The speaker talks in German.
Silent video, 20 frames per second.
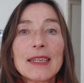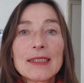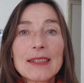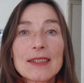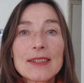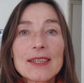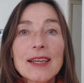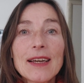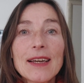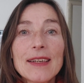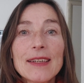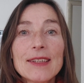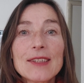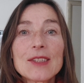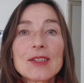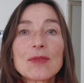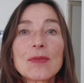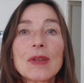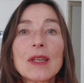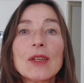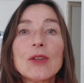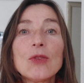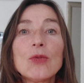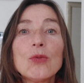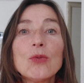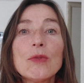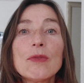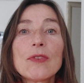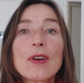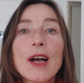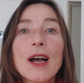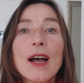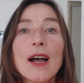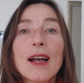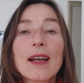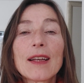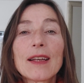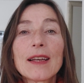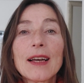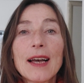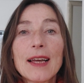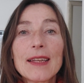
Das heißt, wenn du Fragen